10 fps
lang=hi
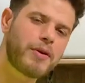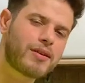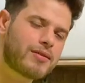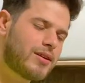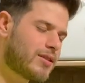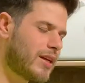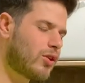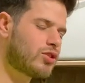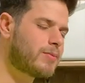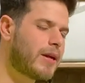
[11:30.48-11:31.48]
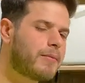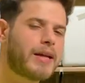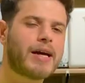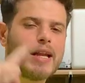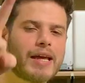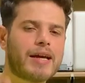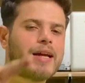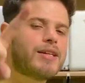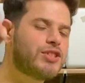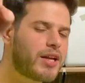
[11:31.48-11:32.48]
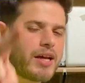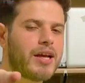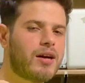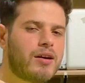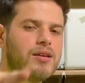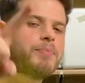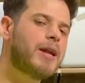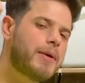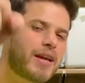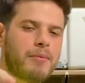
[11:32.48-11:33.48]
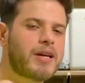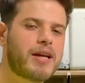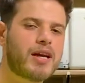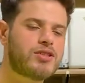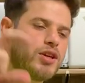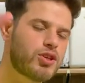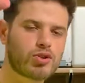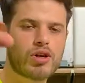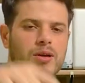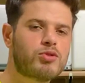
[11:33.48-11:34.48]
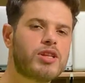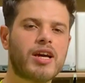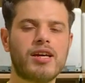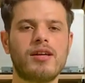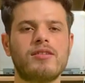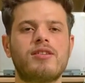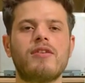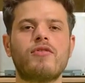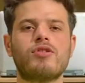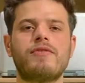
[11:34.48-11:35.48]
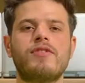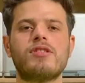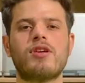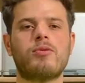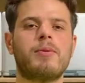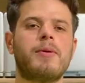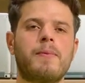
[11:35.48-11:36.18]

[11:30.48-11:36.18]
भी चैनल को सब्सक्राइब करेगा लाइक करेगा शेयर करेगा प्यार करेगा कमेंट करेगा स्क्रीन शॉट मुझे दिखाए सिर्फ और सिर्फ तीस हजार